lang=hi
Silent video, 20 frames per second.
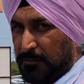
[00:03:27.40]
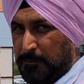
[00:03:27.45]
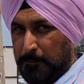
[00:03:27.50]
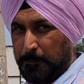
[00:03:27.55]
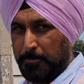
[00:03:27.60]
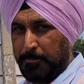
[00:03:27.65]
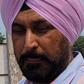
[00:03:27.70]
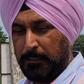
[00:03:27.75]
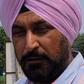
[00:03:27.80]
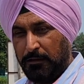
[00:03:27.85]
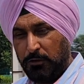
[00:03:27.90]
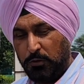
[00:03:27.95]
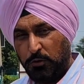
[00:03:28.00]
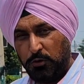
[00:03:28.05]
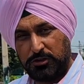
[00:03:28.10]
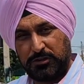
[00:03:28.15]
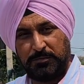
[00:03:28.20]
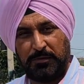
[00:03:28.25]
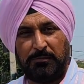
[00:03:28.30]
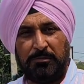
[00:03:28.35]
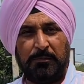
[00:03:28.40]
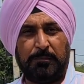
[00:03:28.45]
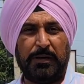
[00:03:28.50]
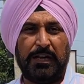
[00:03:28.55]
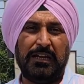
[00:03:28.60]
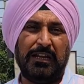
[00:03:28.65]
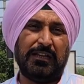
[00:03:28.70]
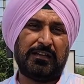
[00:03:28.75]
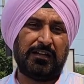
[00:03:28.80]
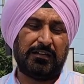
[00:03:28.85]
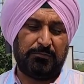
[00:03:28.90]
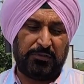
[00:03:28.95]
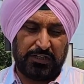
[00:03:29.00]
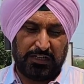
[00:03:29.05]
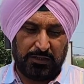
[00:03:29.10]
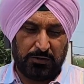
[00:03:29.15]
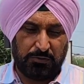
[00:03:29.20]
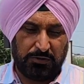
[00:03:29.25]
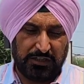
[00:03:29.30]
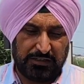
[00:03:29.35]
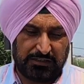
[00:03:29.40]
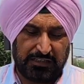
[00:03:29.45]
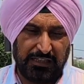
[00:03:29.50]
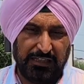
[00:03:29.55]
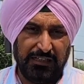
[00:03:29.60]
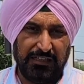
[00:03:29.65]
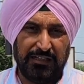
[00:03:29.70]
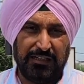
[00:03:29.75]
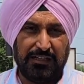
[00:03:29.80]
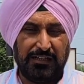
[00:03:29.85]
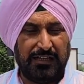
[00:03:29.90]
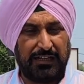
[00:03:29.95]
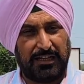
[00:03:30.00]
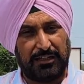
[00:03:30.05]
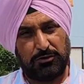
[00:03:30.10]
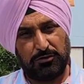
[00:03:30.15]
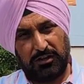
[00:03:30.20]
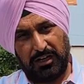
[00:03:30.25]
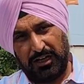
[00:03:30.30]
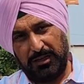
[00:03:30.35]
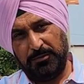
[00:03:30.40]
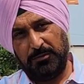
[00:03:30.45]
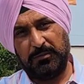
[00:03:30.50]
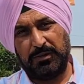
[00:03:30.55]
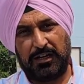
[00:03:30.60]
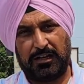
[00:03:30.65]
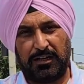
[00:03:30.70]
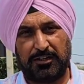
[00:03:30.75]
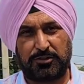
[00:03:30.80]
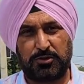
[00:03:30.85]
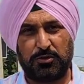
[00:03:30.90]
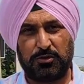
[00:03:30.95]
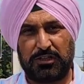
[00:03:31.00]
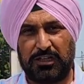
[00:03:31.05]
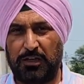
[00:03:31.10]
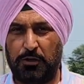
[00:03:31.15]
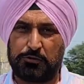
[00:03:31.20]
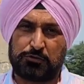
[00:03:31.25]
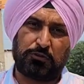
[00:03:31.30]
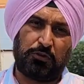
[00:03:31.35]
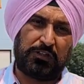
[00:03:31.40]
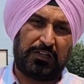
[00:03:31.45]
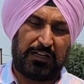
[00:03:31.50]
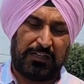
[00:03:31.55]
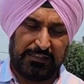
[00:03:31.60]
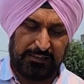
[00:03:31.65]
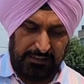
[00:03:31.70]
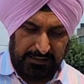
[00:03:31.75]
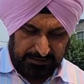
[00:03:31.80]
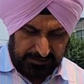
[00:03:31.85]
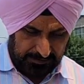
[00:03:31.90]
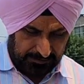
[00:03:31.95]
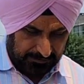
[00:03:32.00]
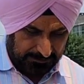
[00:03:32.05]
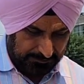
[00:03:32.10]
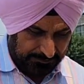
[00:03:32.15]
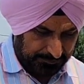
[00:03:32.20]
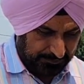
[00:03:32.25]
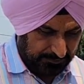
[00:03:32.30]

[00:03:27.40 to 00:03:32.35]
की उसमें भी पहले घर बने हुए थे लेकिन जो अब बनाना शुरू करा उसको गिरा दिया गया